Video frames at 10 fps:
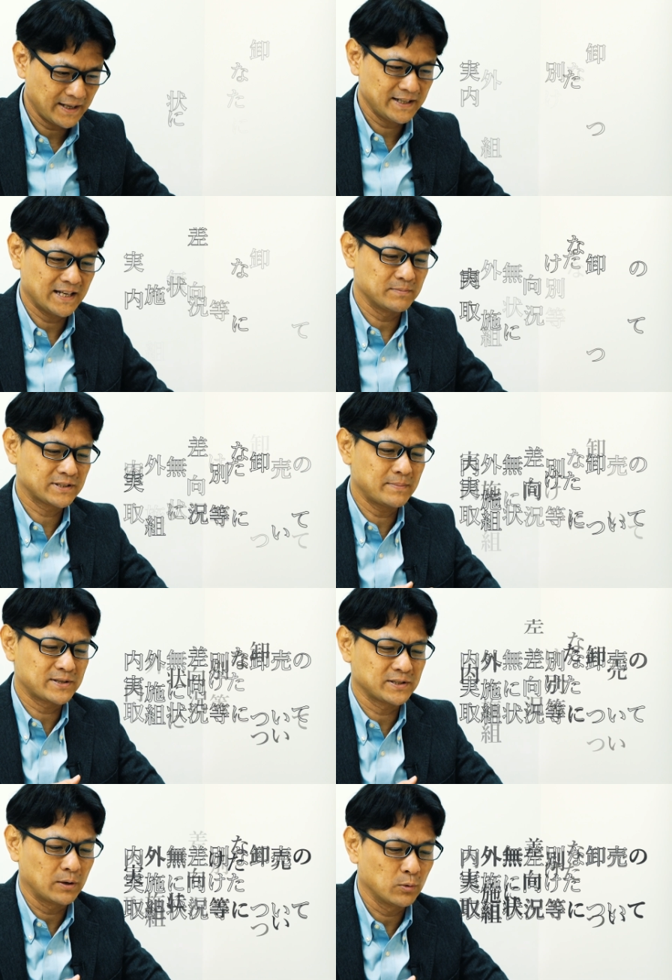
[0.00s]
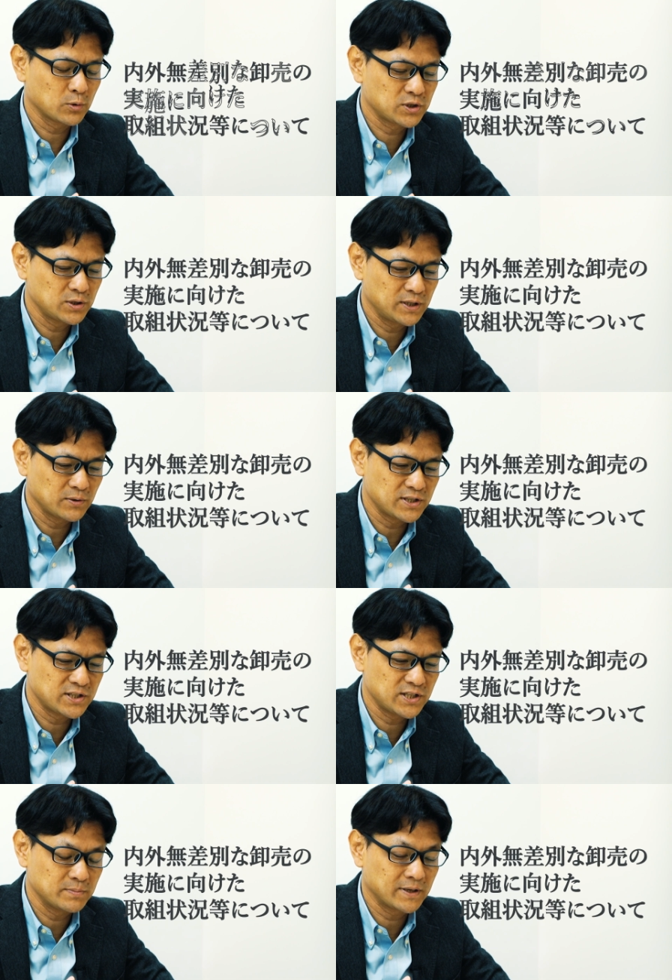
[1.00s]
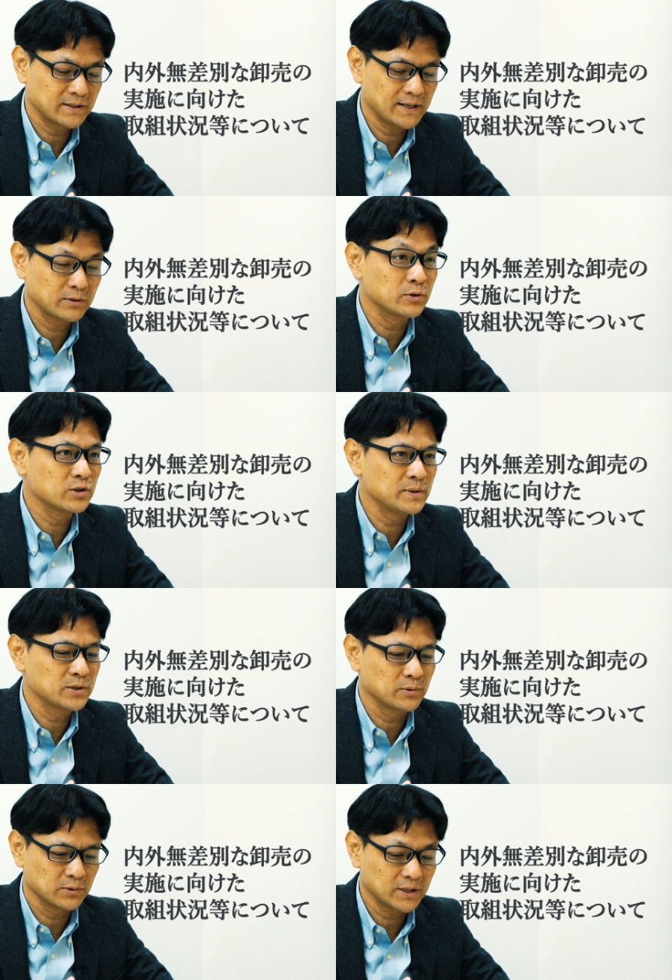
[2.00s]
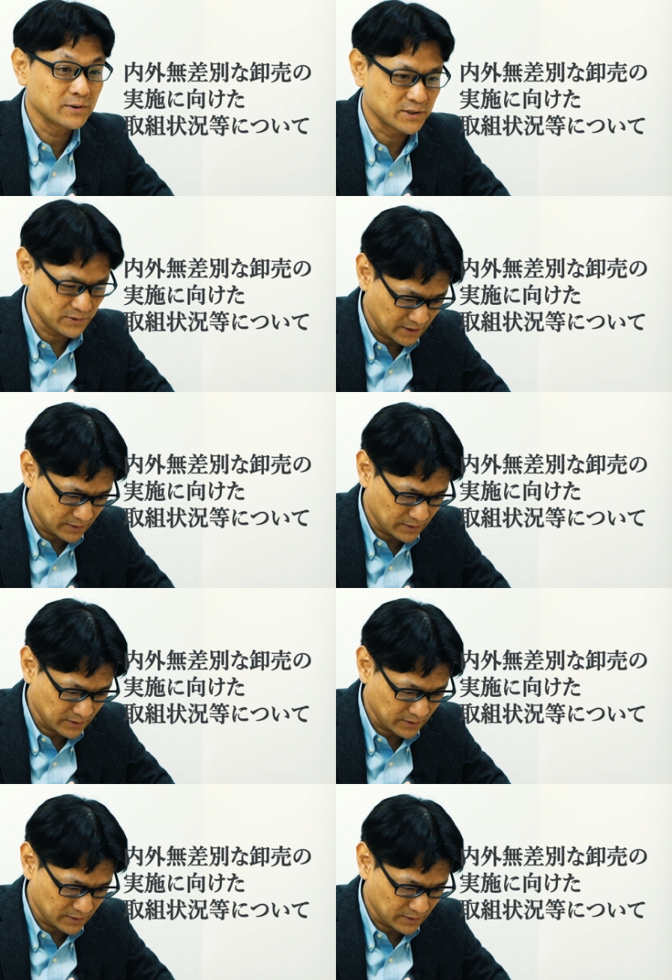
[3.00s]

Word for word: 内外無差別な卸売りの実施に向けた取り組み状況などについ